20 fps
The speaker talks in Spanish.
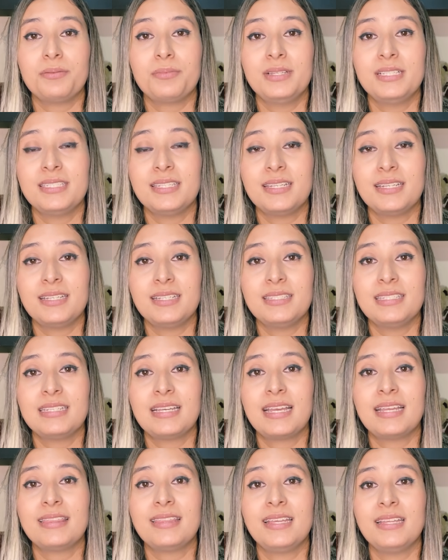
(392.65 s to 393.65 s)
mensajes
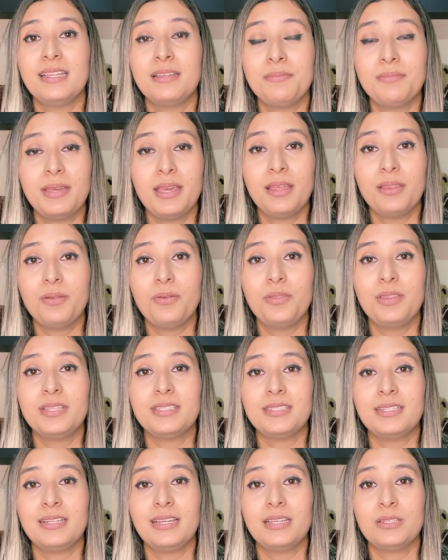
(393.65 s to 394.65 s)
de que tienen miedo
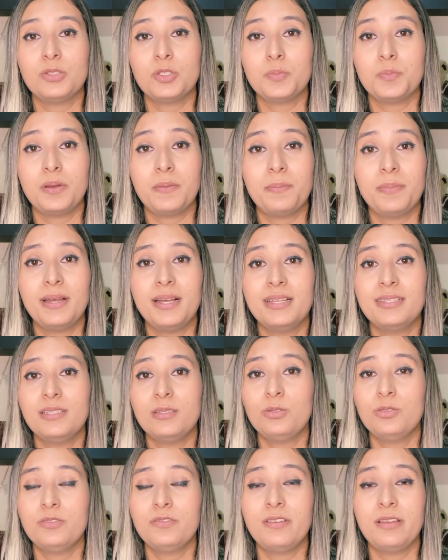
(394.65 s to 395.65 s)
decirle a sus papás,
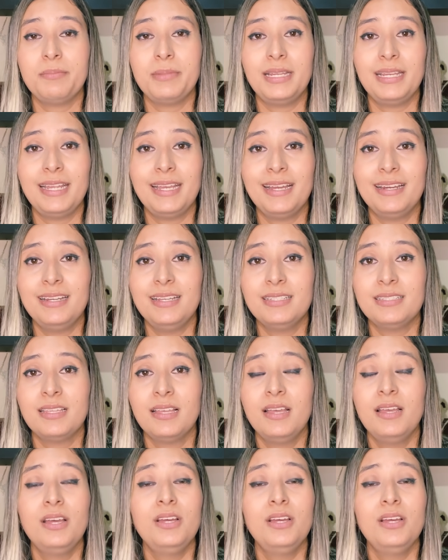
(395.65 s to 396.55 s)
a sus familiares.